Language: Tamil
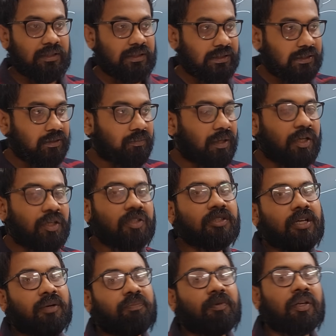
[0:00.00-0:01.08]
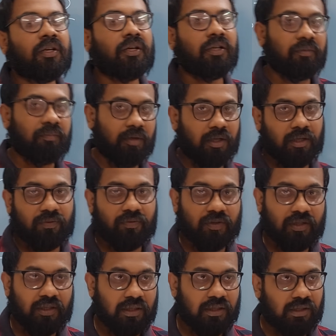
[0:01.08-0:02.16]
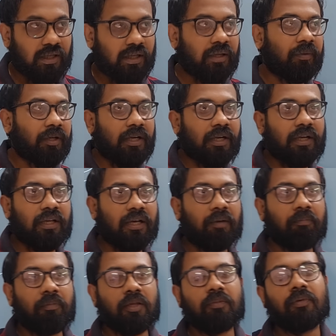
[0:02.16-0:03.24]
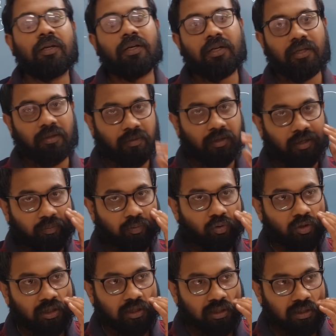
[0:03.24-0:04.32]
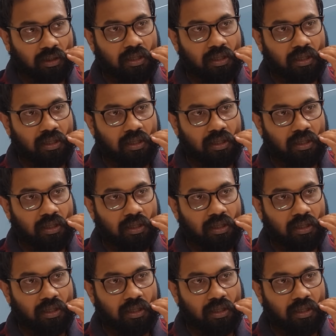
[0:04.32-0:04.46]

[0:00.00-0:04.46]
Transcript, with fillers: இதுக்கு மேலேயும் ஷார்ட் பண்ணிங்கன்னா நீங்கள் மாட்டிக்குவீங்க நிறைய பேர் கேட்டிங்க ஐம்பது மார்க் எடுக்கிற மாதிரிலாம் போடுங்க